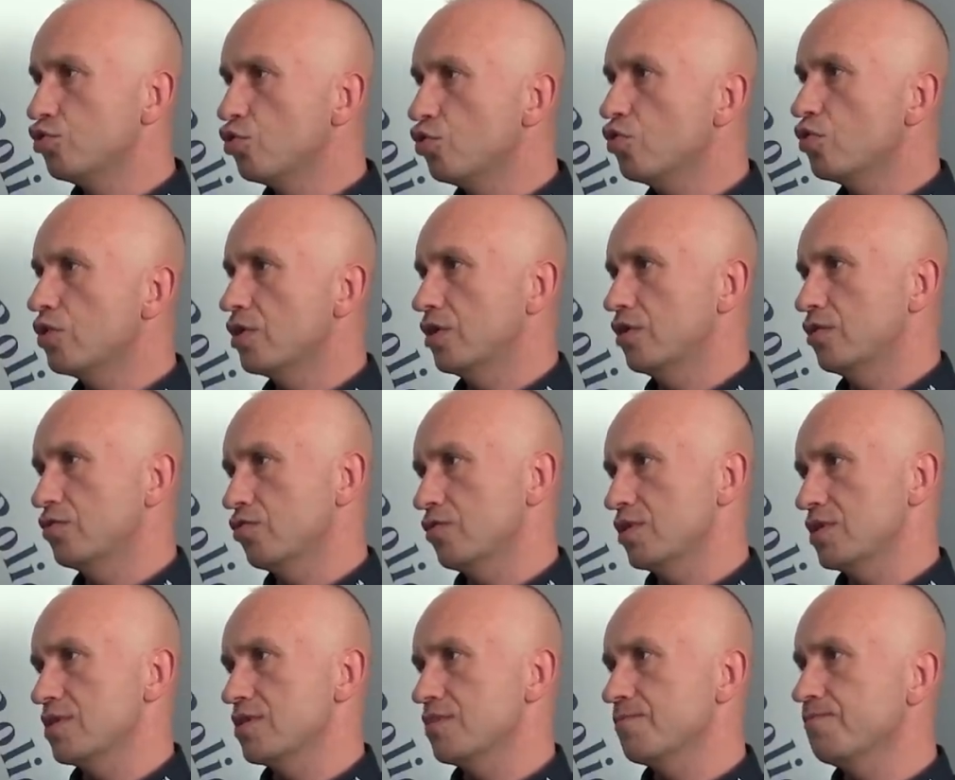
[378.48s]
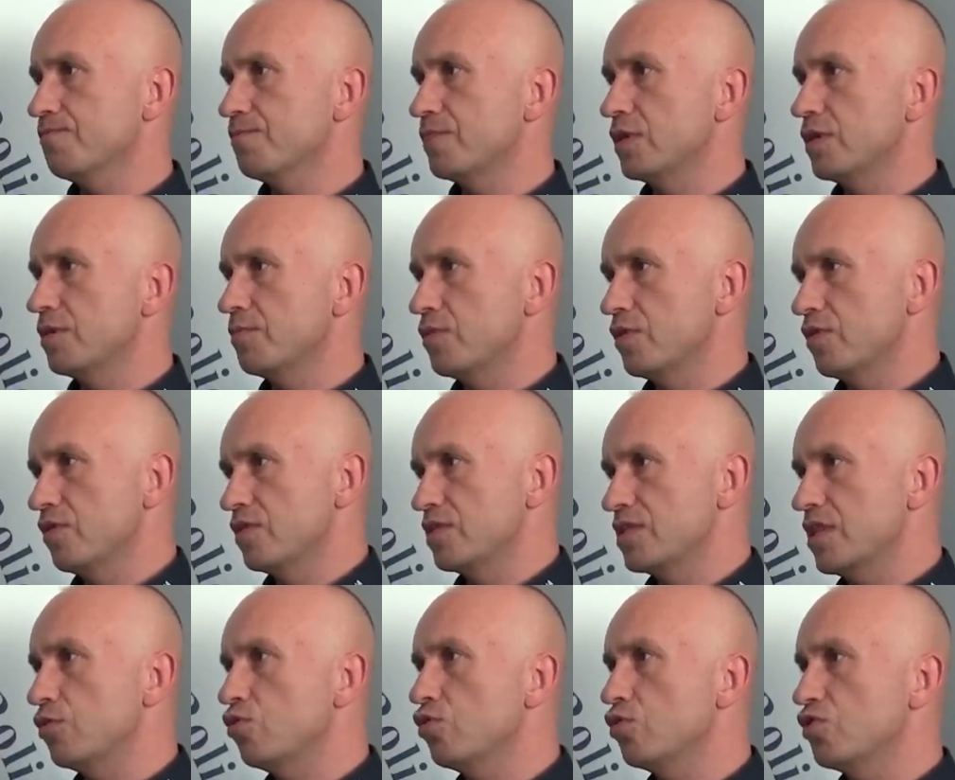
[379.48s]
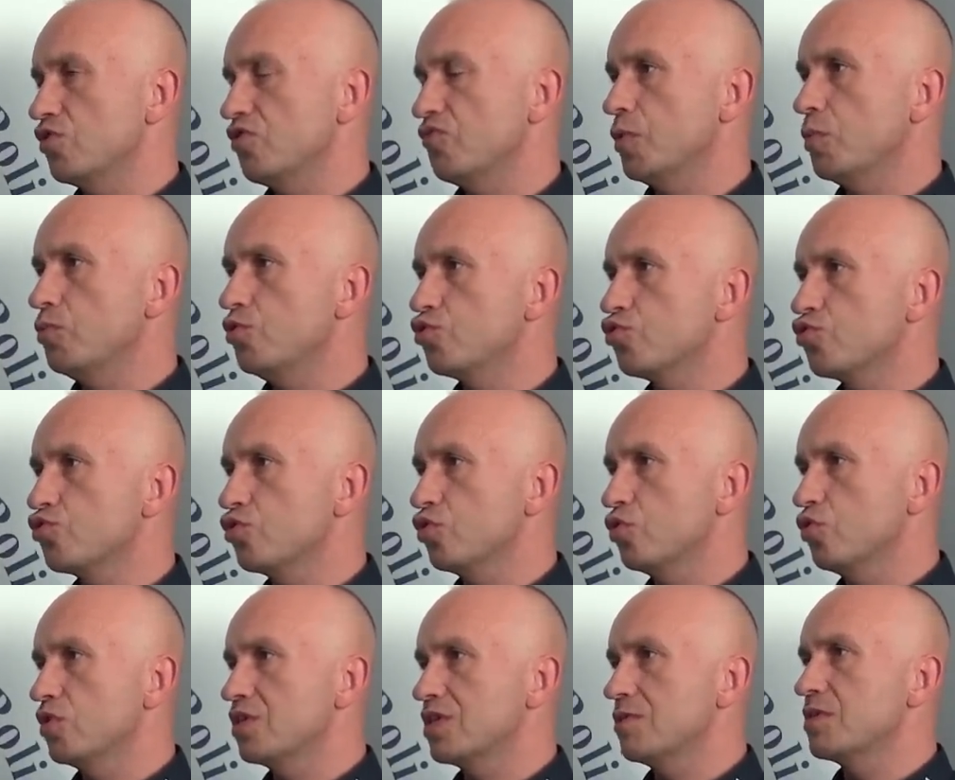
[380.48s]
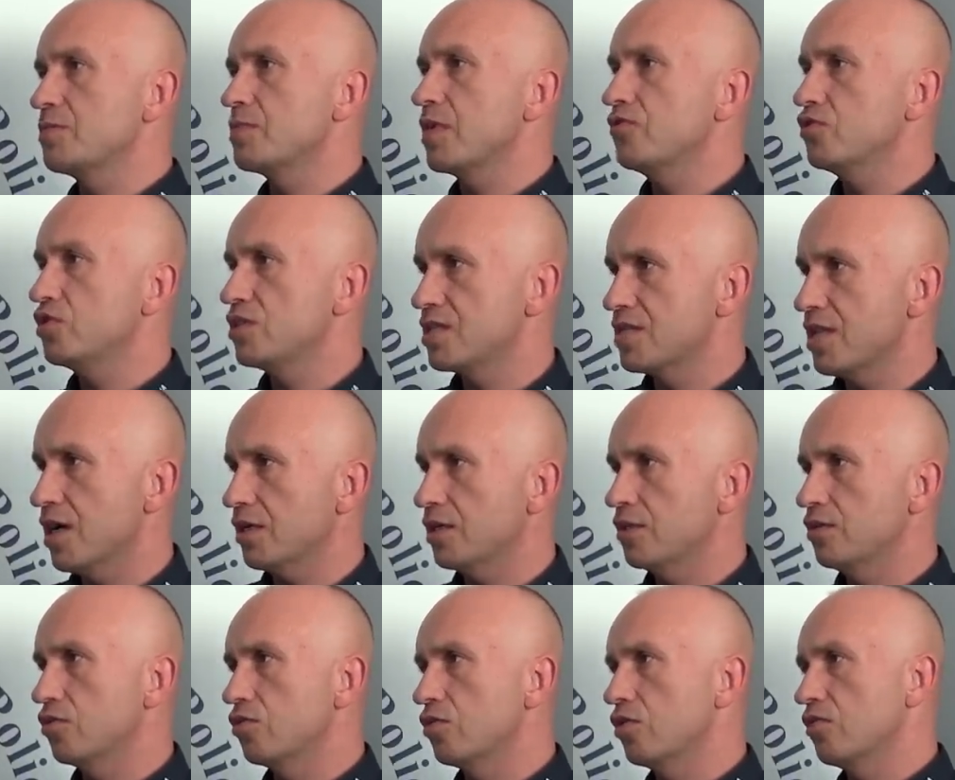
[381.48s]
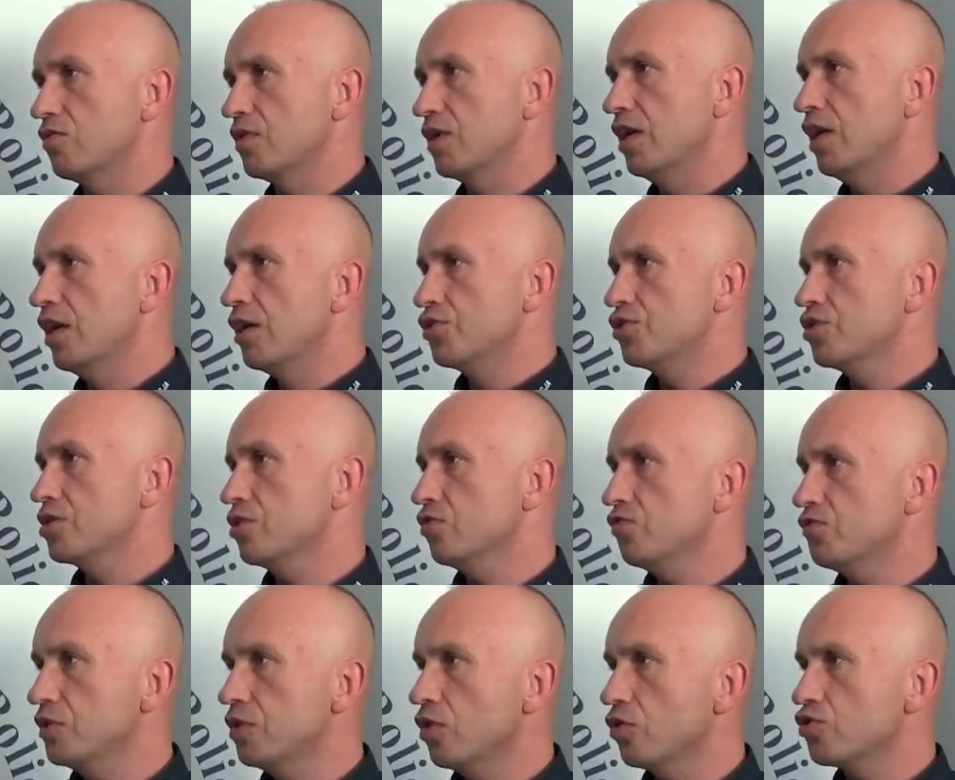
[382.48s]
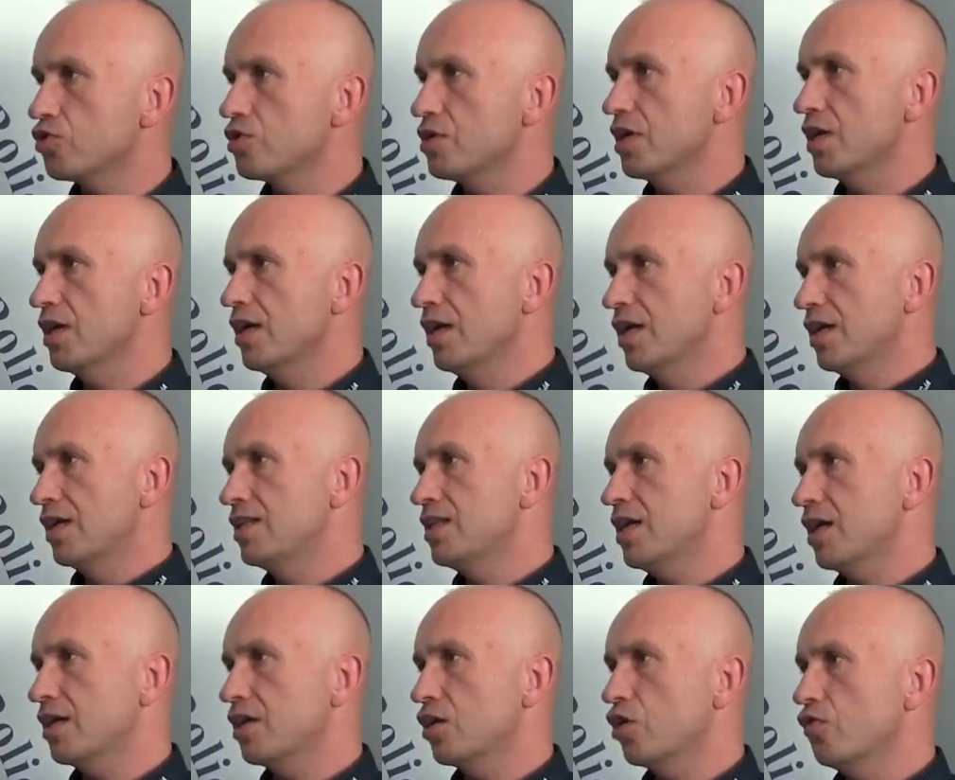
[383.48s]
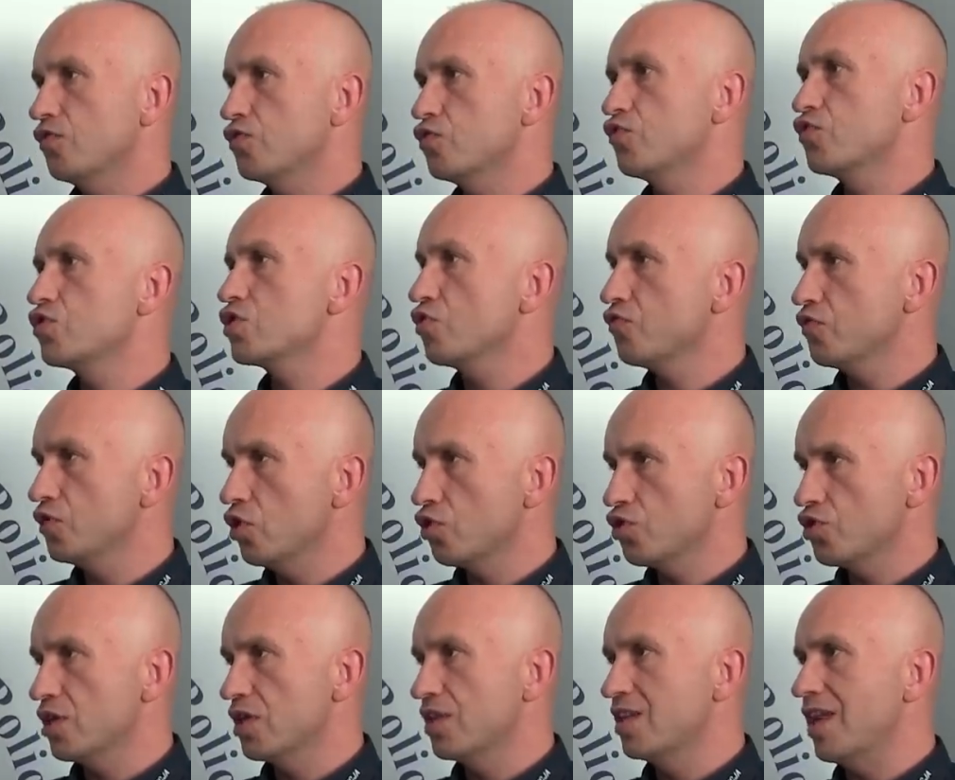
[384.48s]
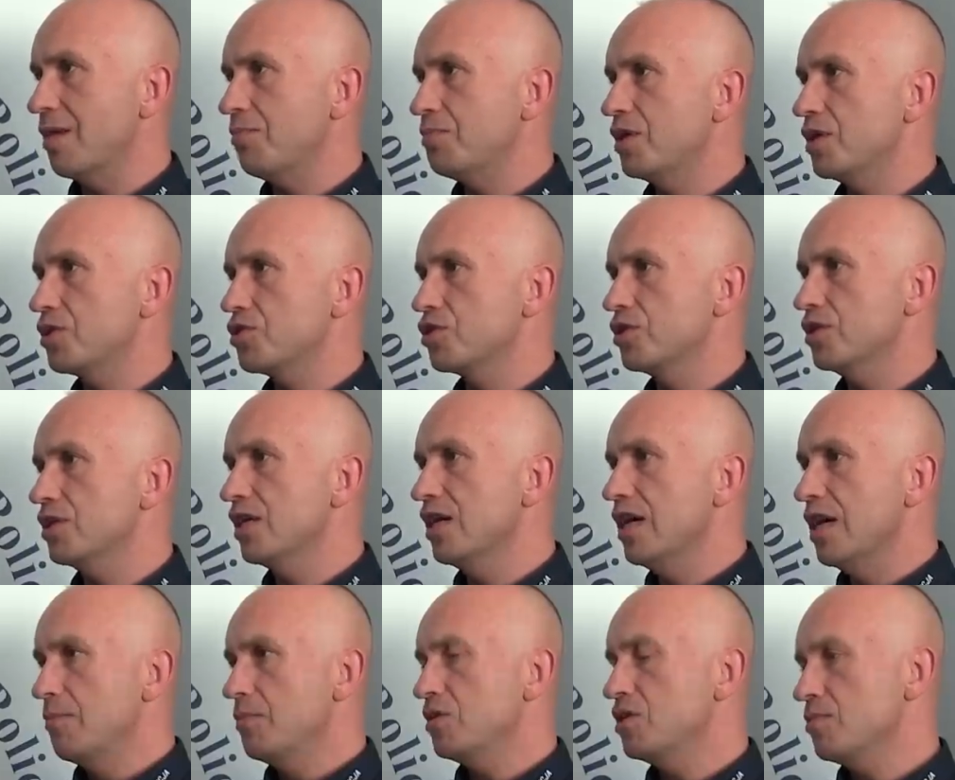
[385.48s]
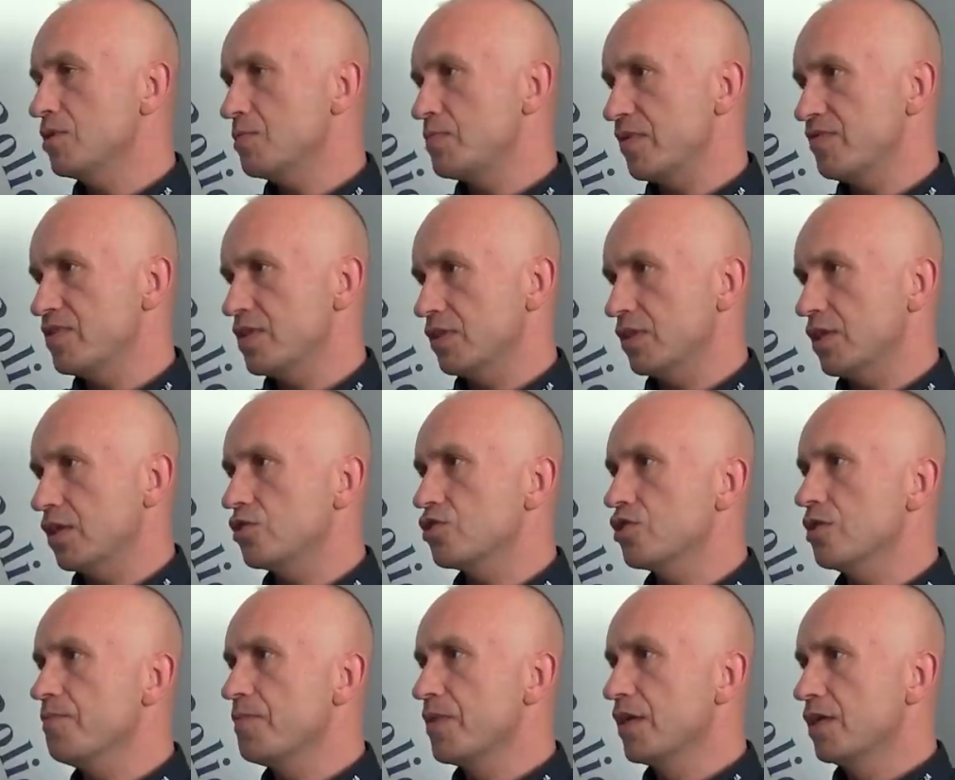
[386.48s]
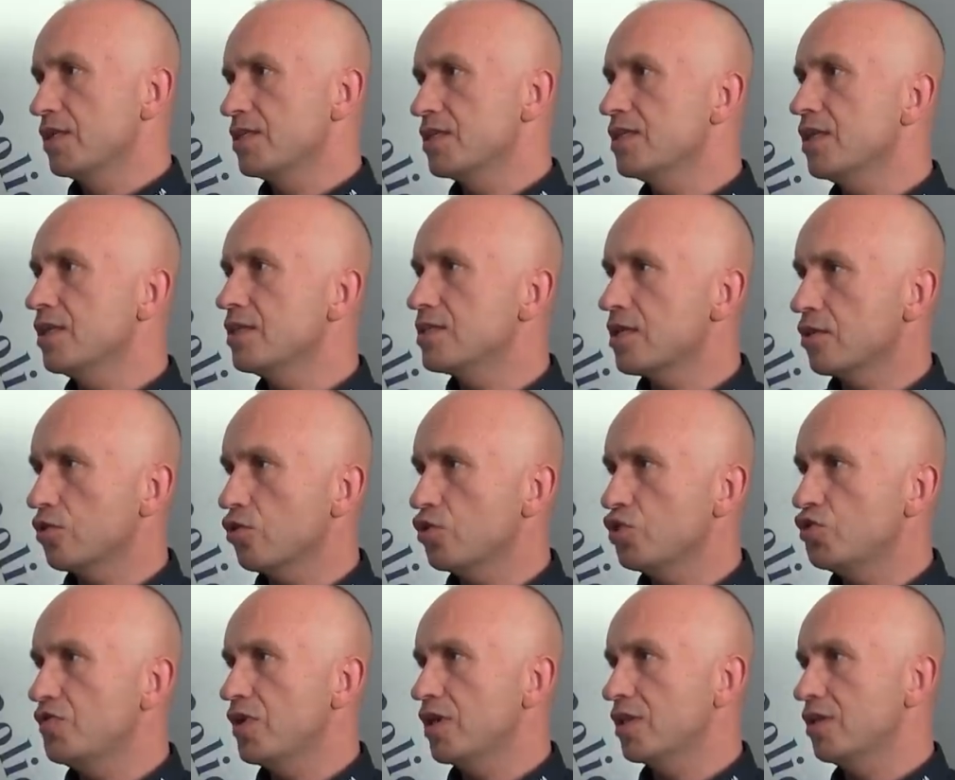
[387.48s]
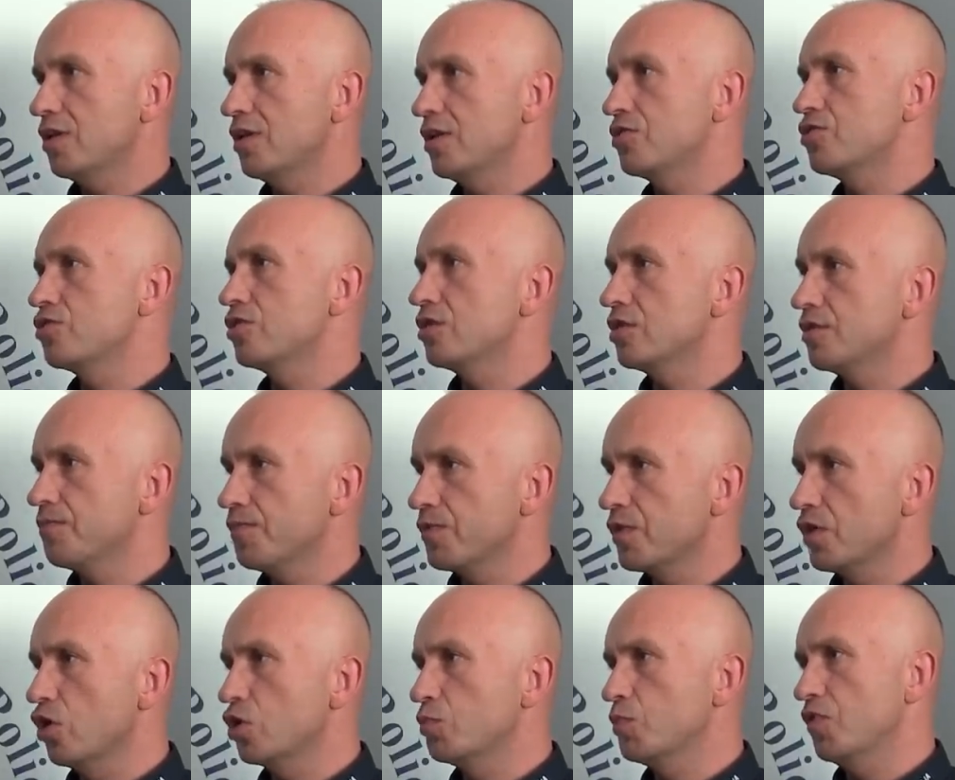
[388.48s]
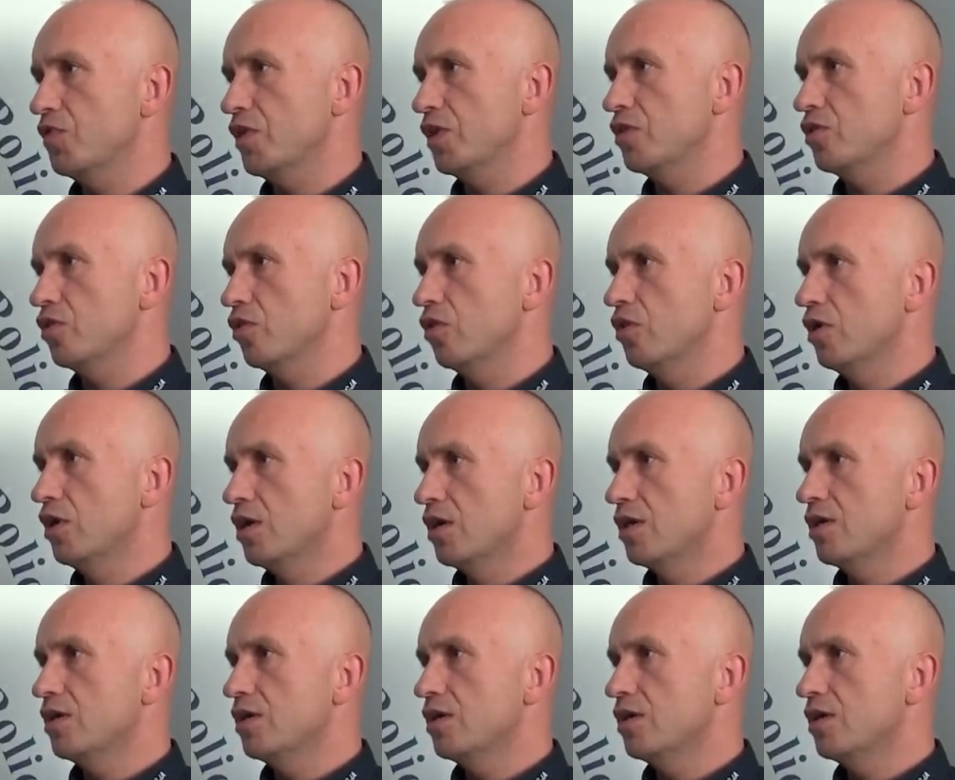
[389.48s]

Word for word: dróg, które znajdują się w pobliżu szkół. Chcemy sprawdzić znaki drogowe, czy są widoczne dla kierowców, czy są widoczne dla pieszych. Będziemy sprawdzać także sygnalizatory świetlne, czy mm, odpowiednio